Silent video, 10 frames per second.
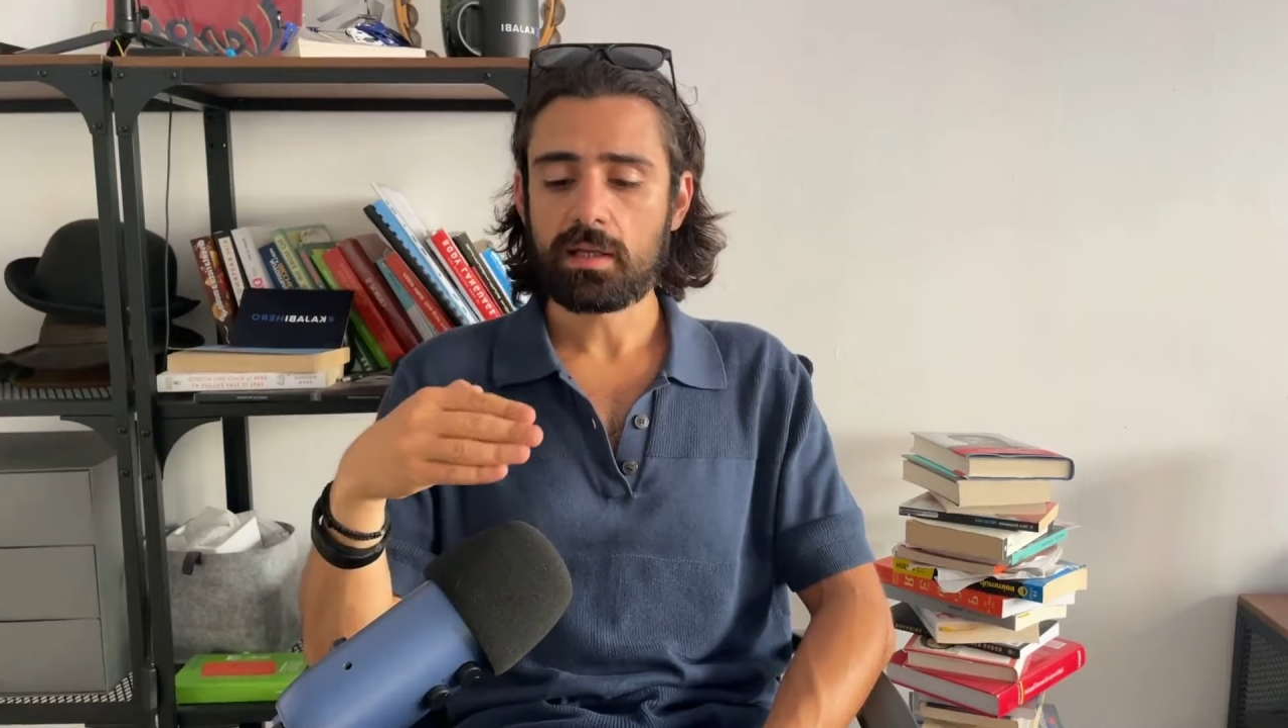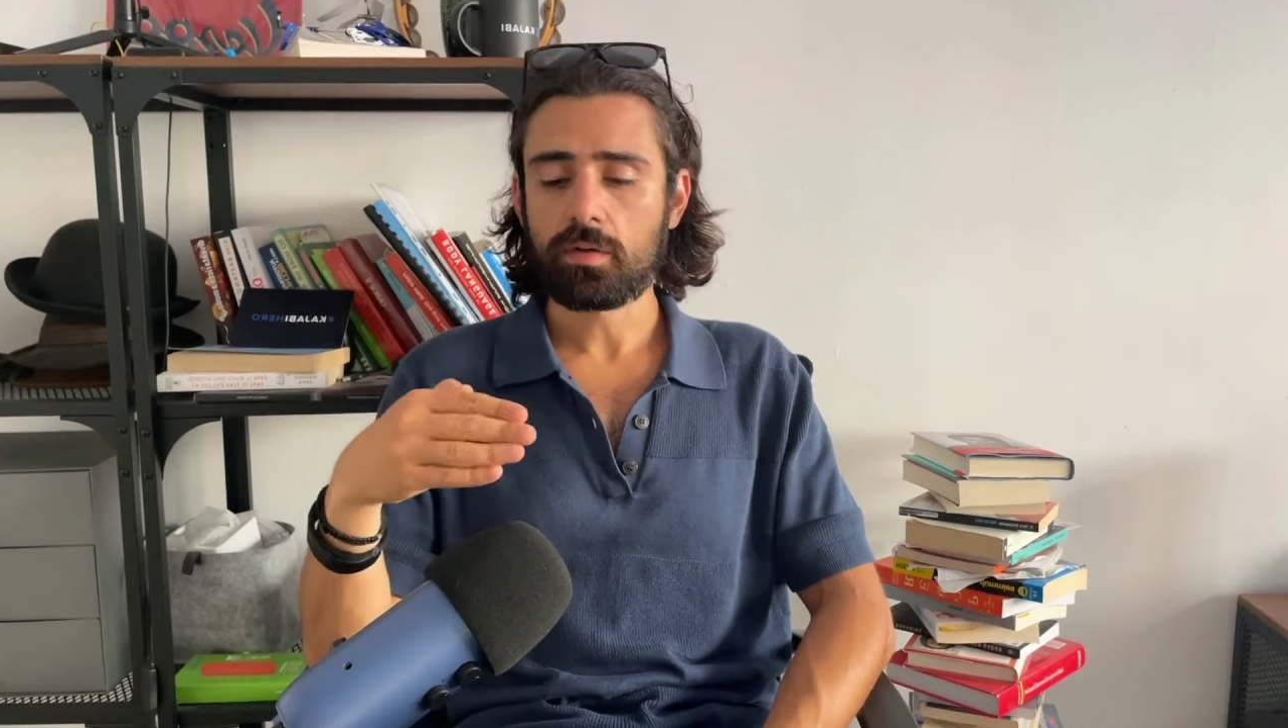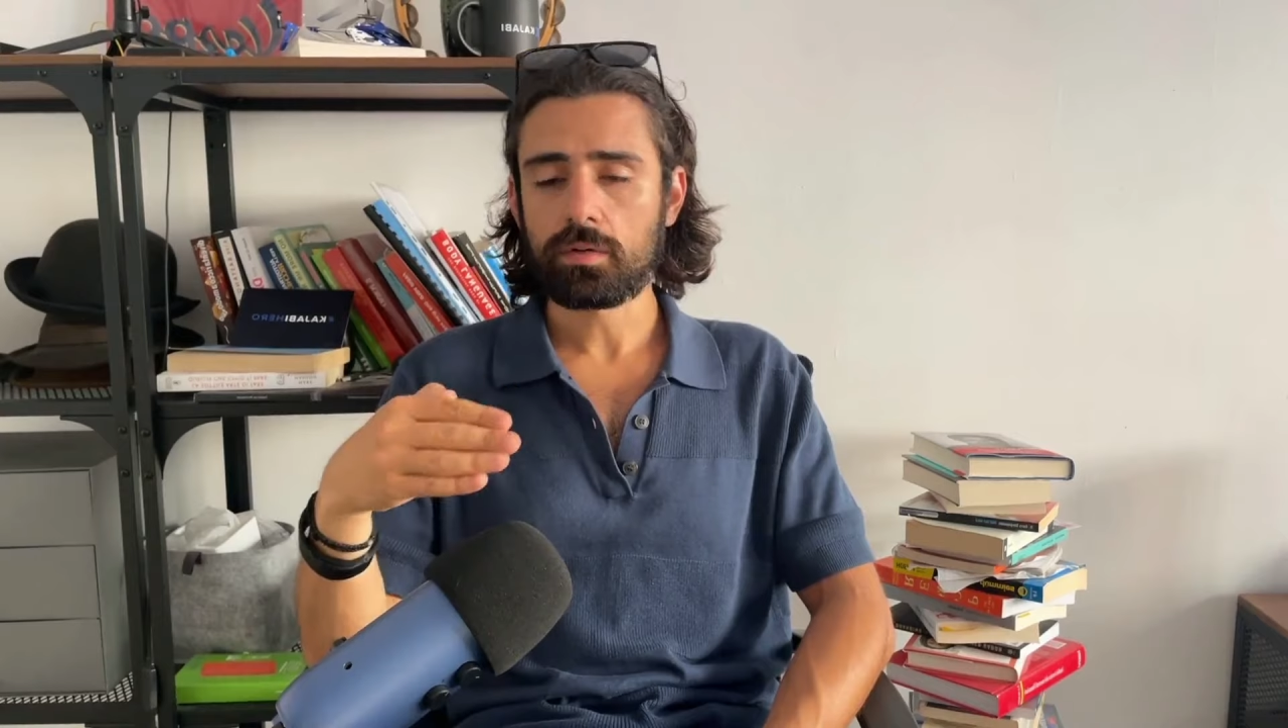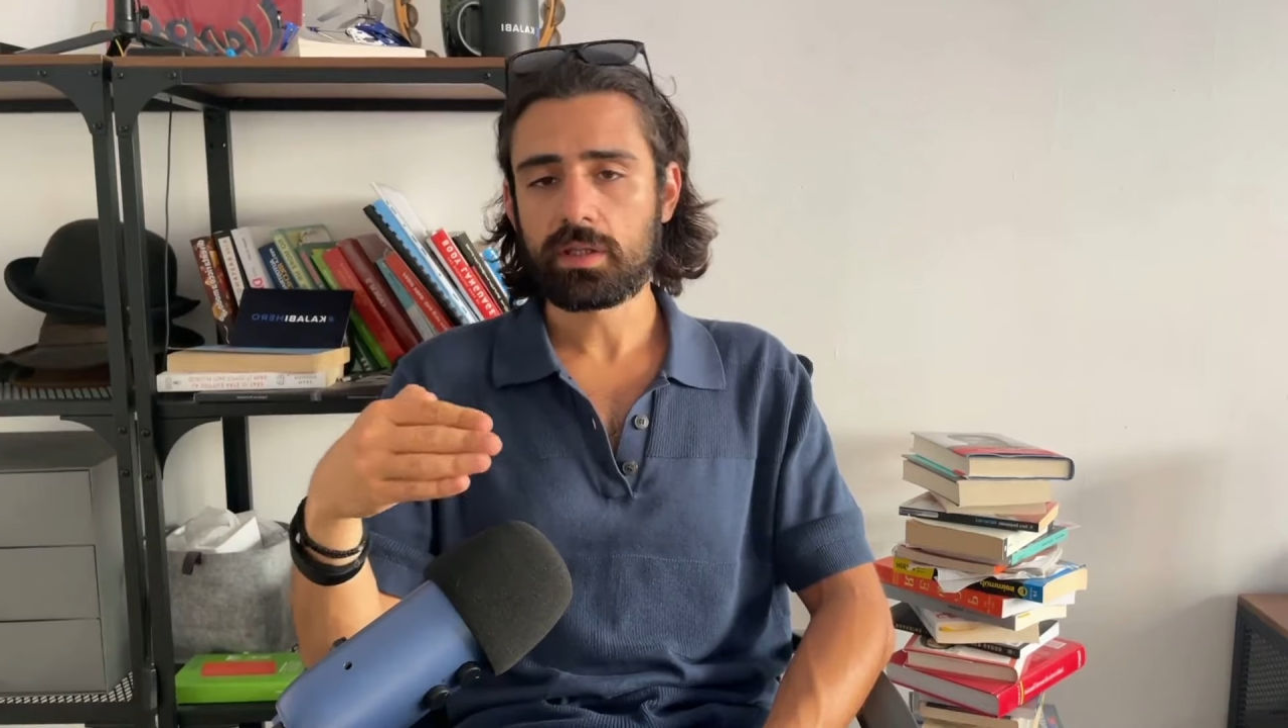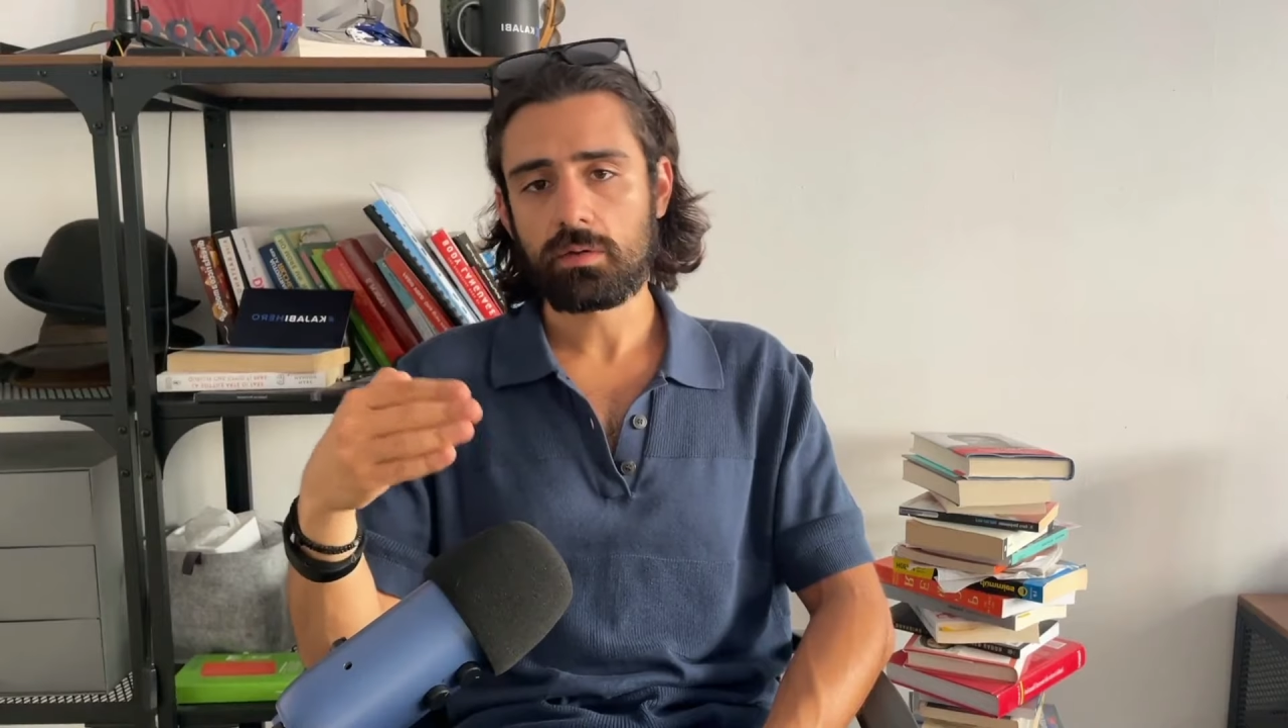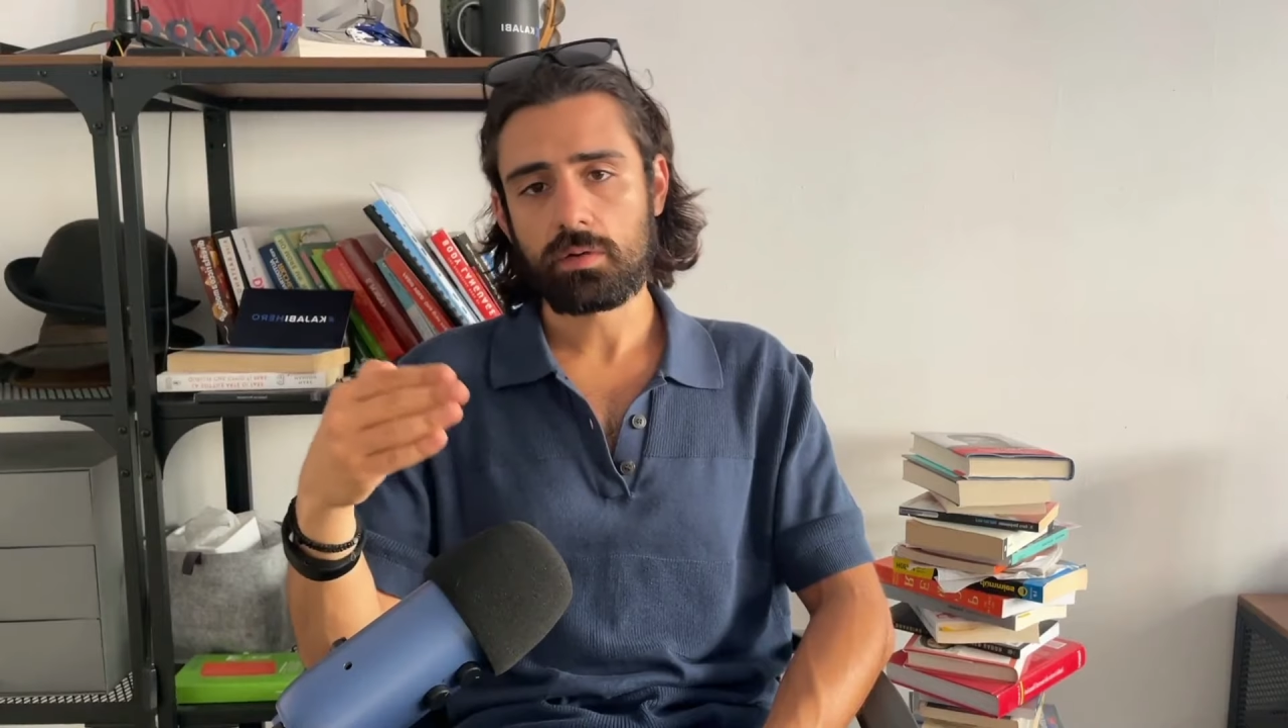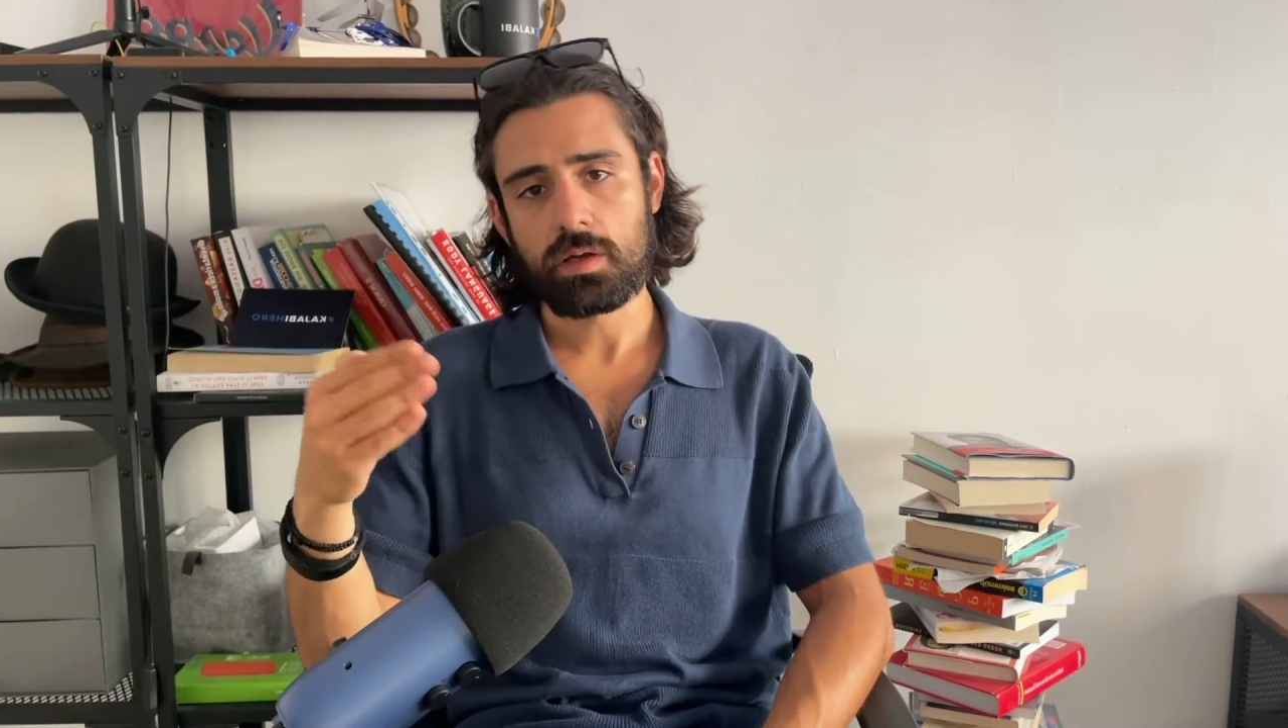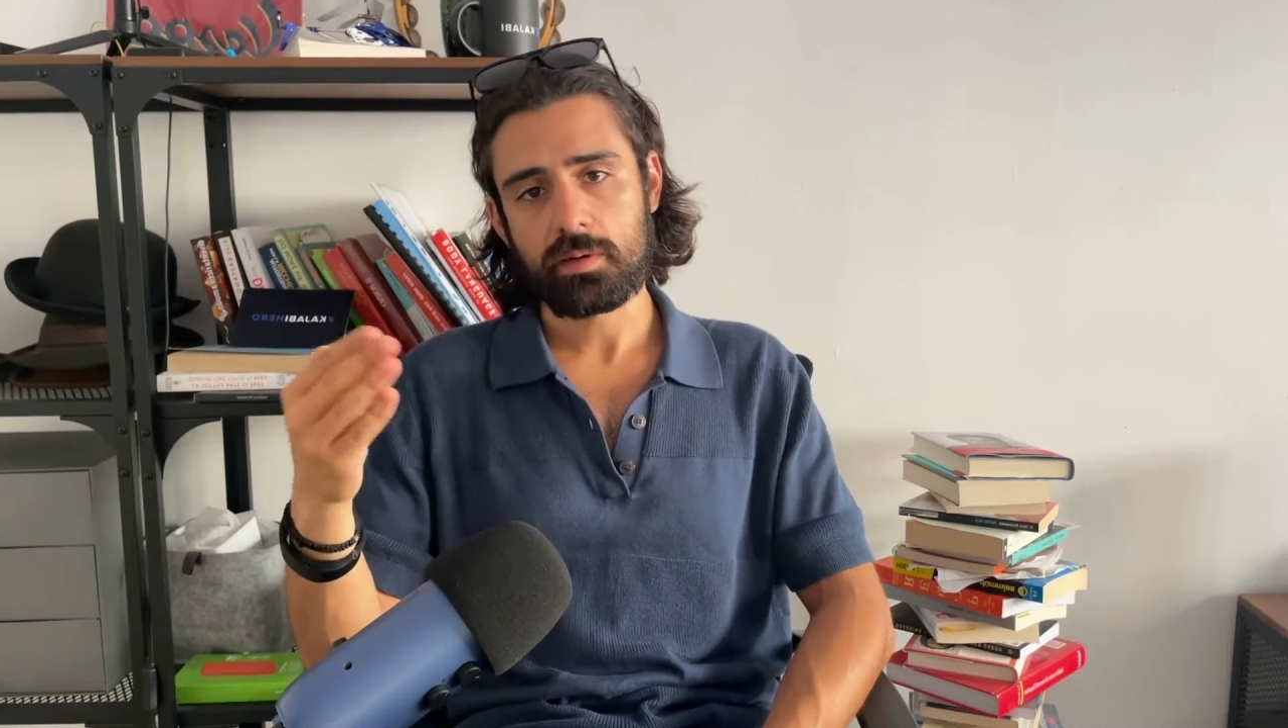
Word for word: il coltello dalla